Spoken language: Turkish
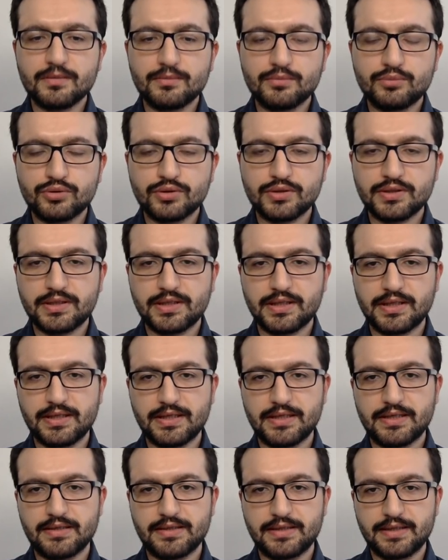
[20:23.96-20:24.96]
burada
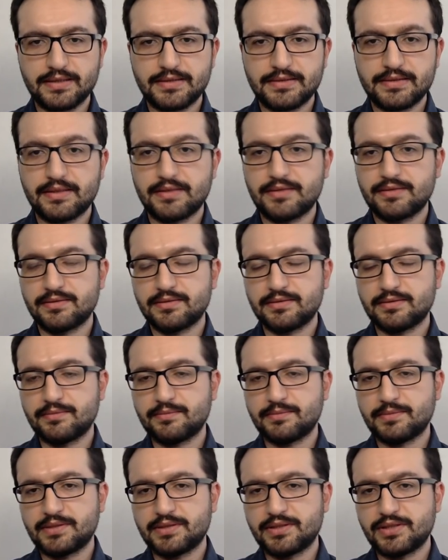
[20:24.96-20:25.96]
eğer yeniden
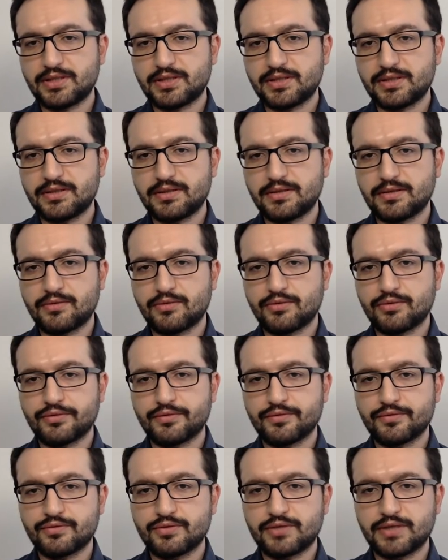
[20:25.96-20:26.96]
bir şekilde
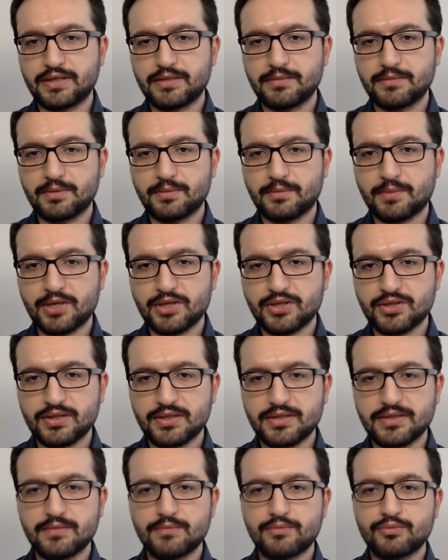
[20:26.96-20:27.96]
koronavirüs yayılmaya
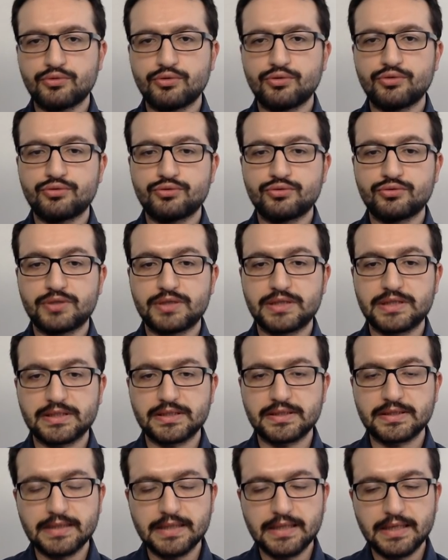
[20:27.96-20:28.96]
başlarsa bu 400
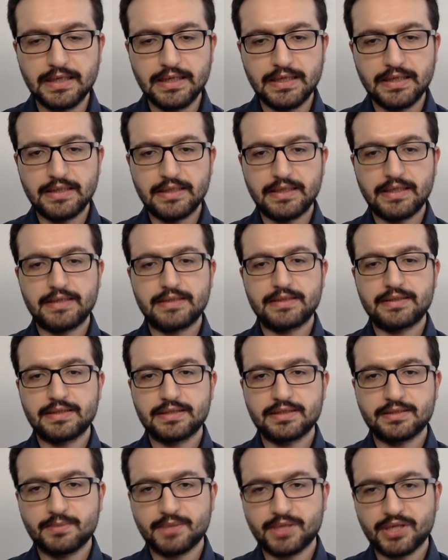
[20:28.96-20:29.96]
kişinin
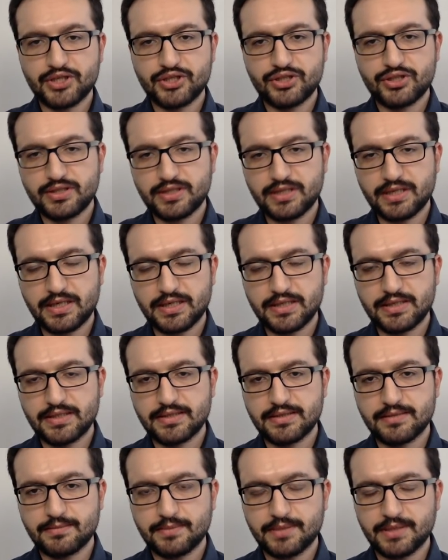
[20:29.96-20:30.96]
etkileşime geçtiği
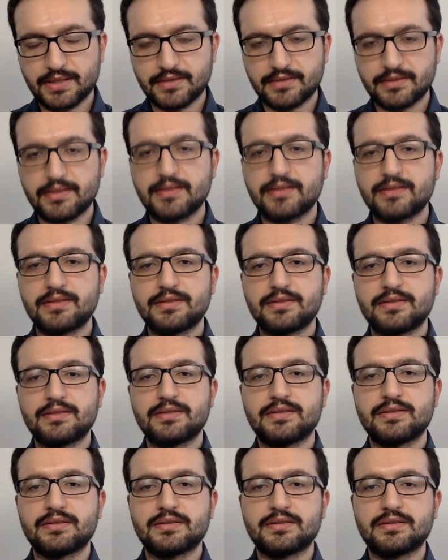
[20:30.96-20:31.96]
herkesin bir anda
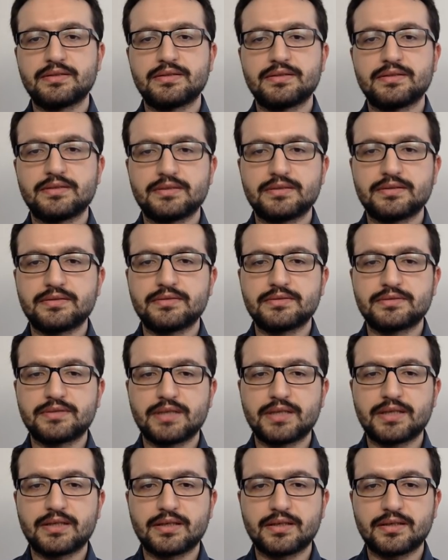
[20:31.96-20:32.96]

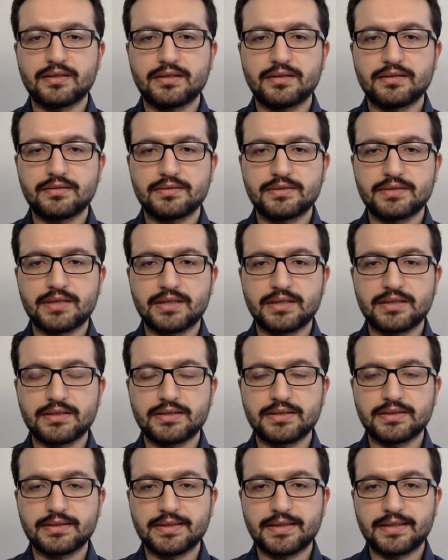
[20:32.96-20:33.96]
tekrardan
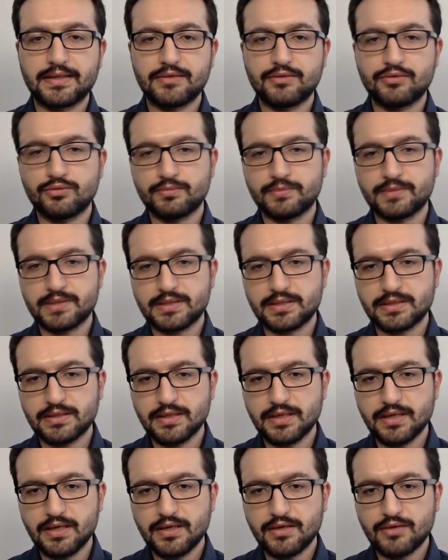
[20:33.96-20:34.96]
salgına dahil
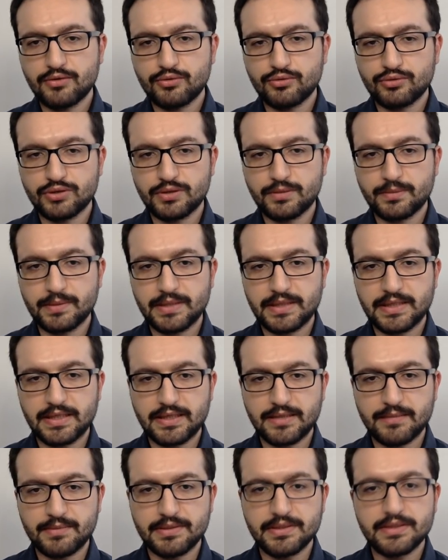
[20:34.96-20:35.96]
olması gündeme
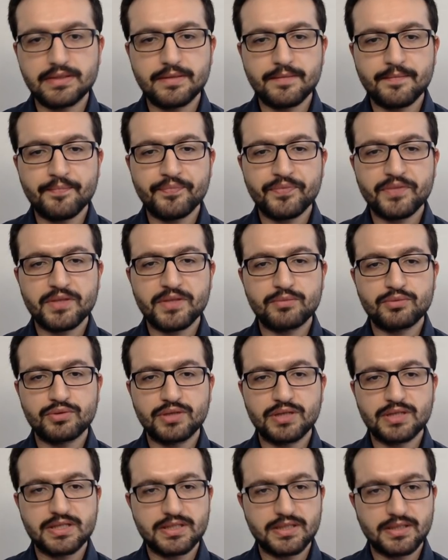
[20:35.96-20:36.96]
gelebilir.
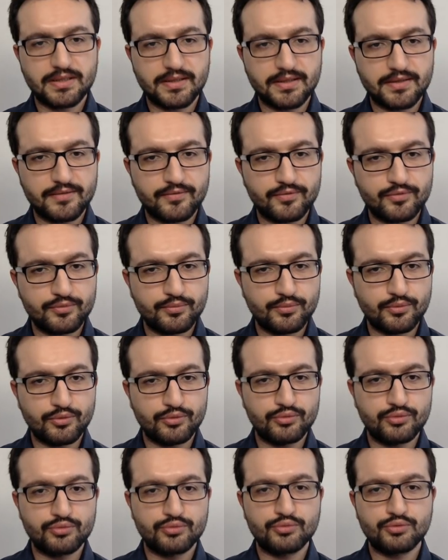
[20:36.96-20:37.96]
Bu da insanların
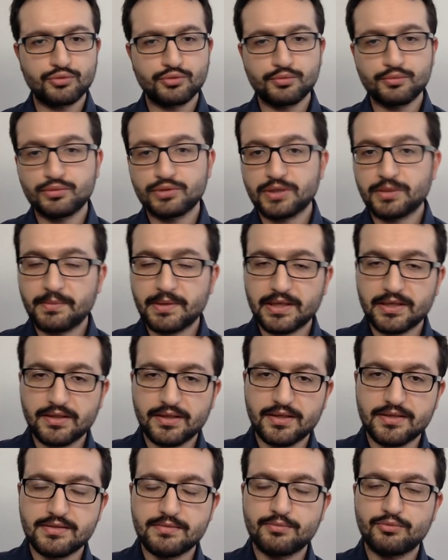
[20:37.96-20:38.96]
futbol tutkusu mu
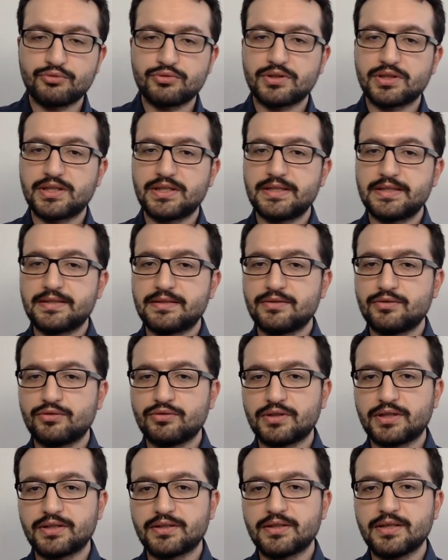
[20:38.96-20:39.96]
demek lazım yoksa gizli
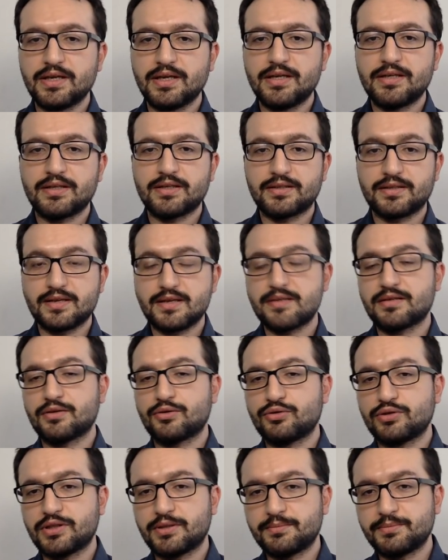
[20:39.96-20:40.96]
olan ya da
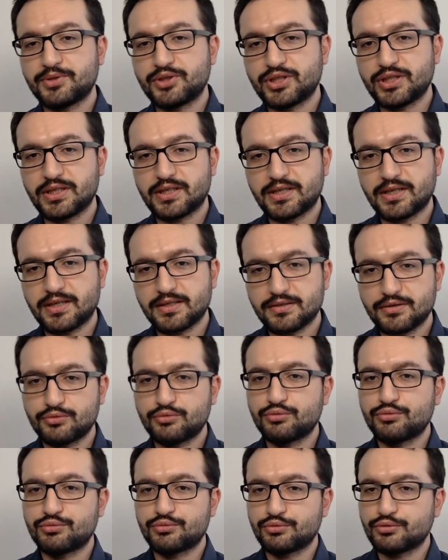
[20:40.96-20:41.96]
yasak olan bir şeye
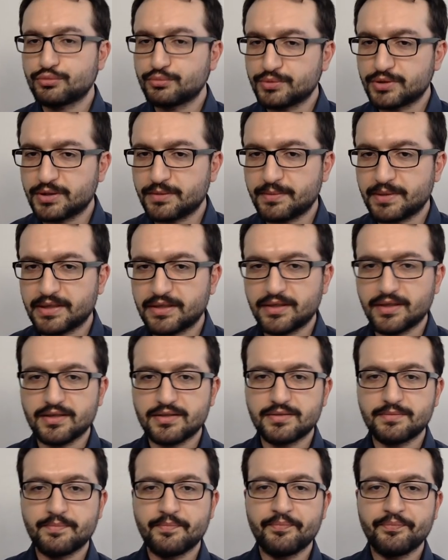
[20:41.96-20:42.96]
karşı tutkusu mu demek
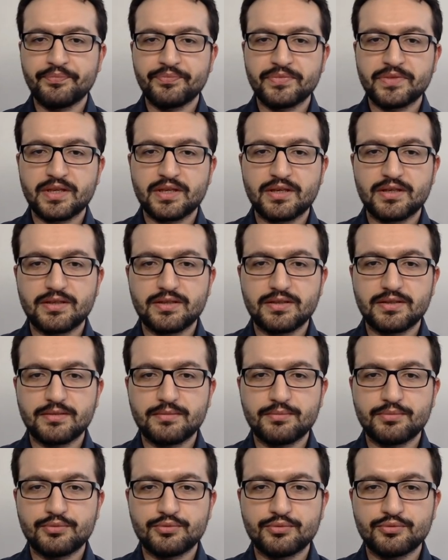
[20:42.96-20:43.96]
lazım? E,
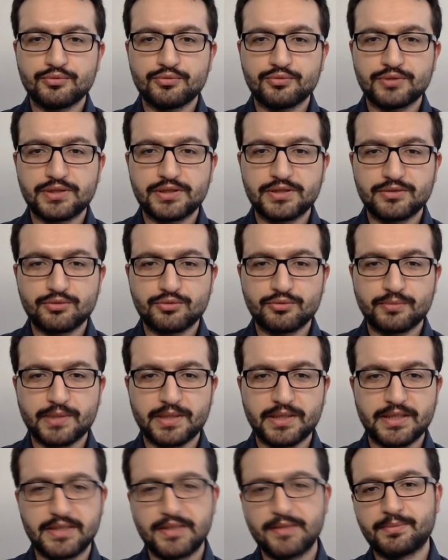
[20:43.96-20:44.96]
bunu işin
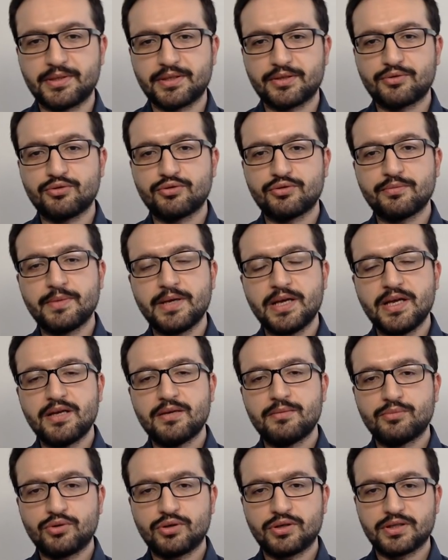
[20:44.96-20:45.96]
uzmanlarına bırakıyorum.
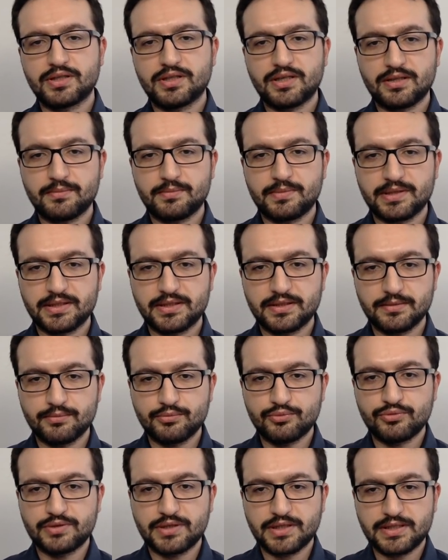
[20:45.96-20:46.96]
Bu arada
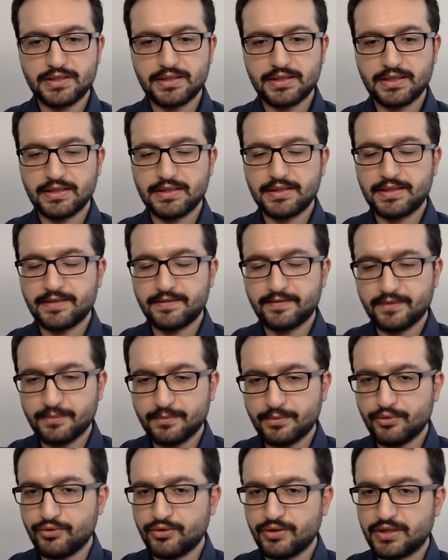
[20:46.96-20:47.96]
Almanya'da Bundesliga
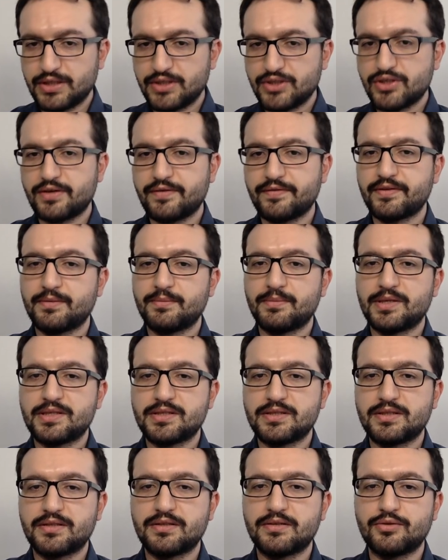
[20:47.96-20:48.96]
devam ediyor. İkinci hafta
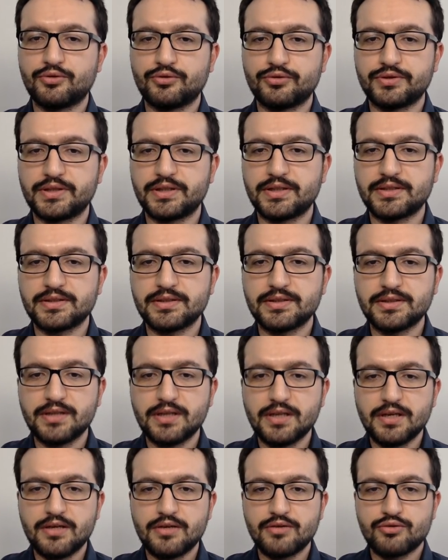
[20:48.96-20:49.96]
maçları da oynandı.
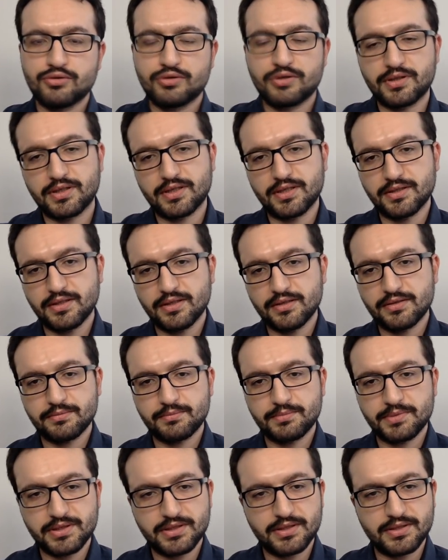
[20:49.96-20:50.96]
Şu ana kadar
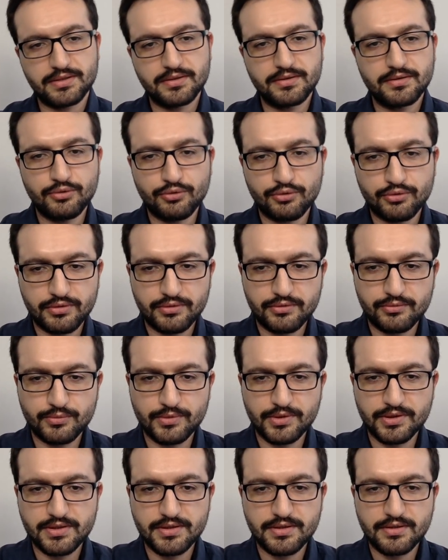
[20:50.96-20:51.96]
bir sıkıntı yok.
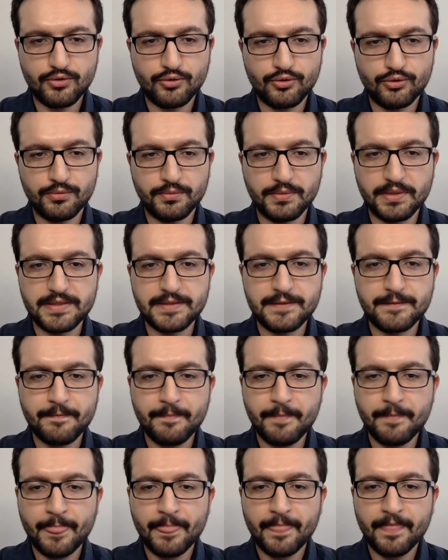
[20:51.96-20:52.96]
Umarız da olmaz.
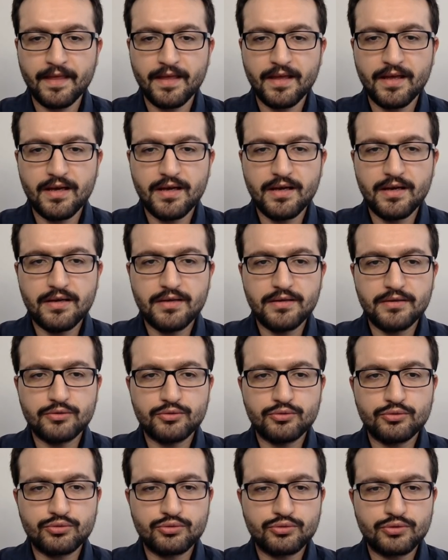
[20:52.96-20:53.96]

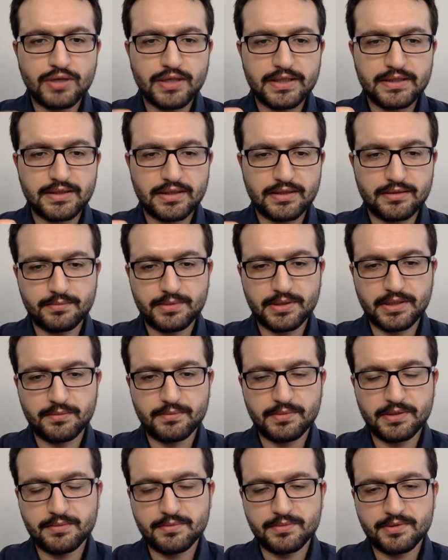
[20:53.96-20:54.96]
Uruguay'dan bir
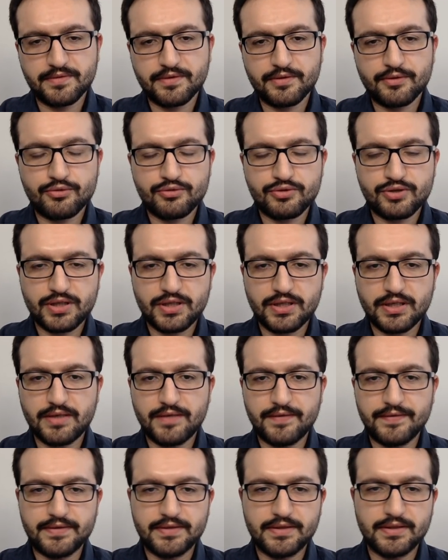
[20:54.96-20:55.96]
haberimiz var. Önceki
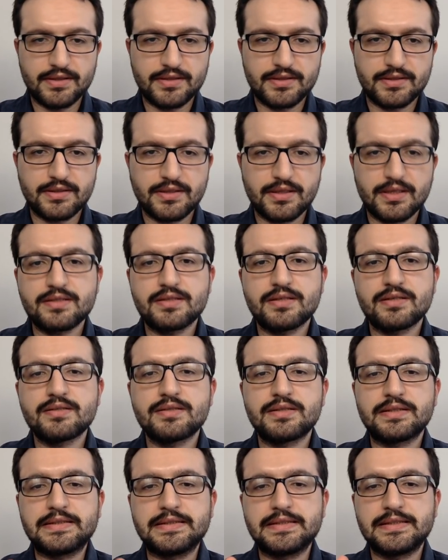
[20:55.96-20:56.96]
hafta
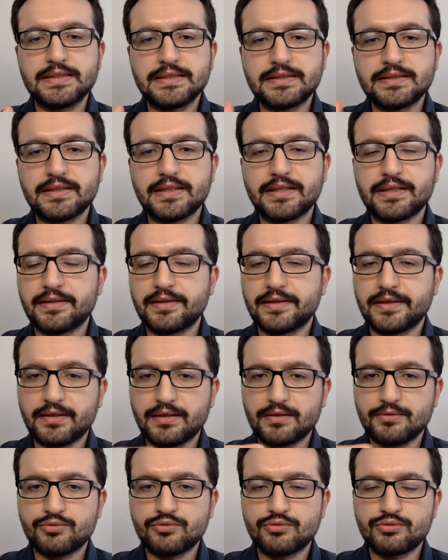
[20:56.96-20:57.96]
hatırlarsanız Sydney'de
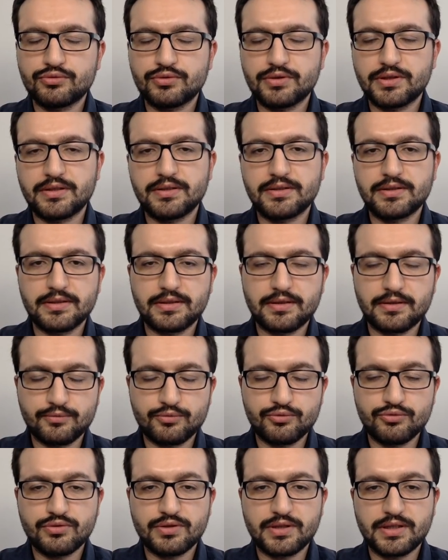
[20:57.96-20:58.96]
yani Avustralya,
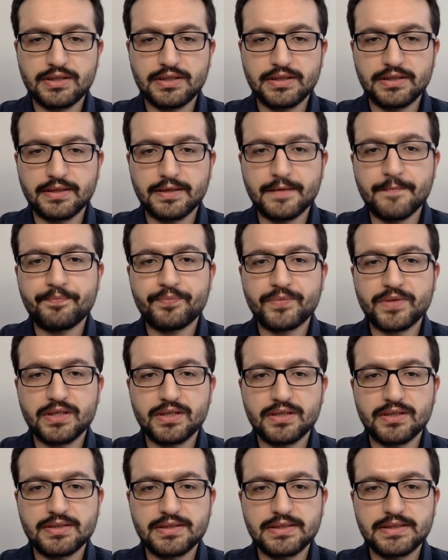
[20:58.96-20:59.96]
Avustralya'da
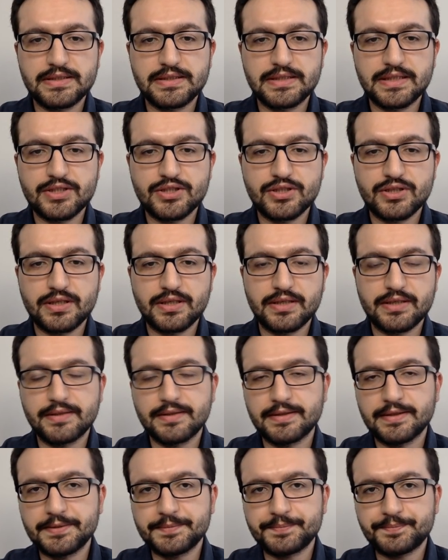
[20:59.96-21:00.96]
e, Sydney
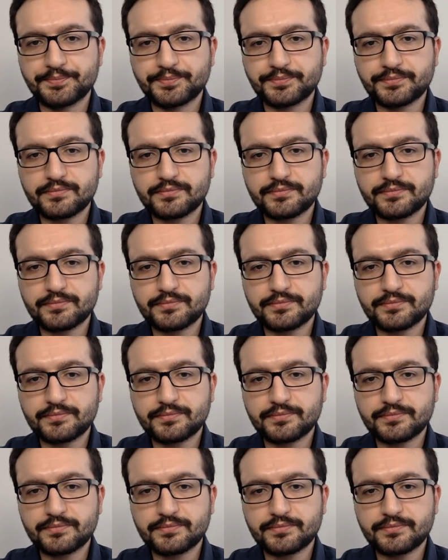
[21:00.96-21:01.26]
şehrinde